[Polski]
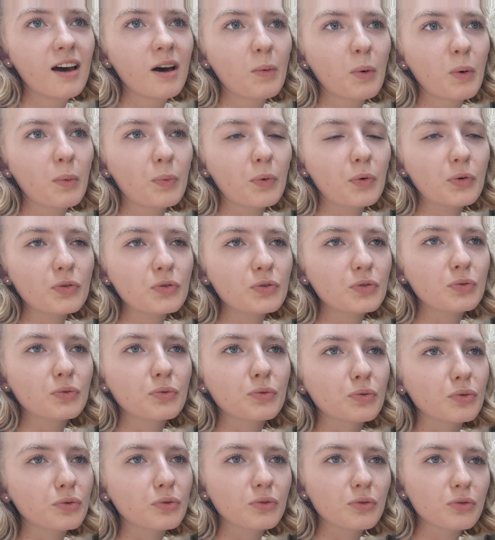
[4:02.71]
po
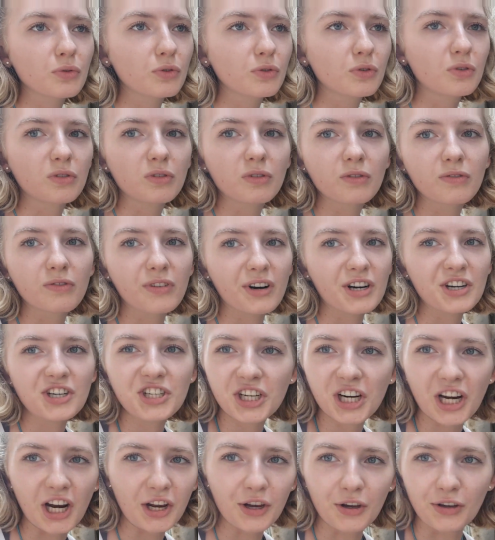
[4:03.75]
prostu wręcz
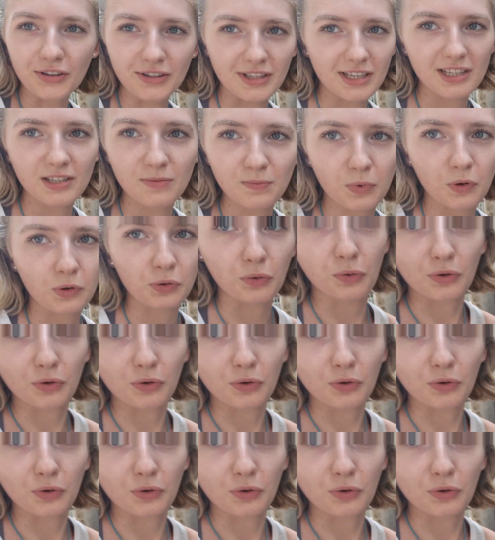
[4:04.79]
klejąca spotu.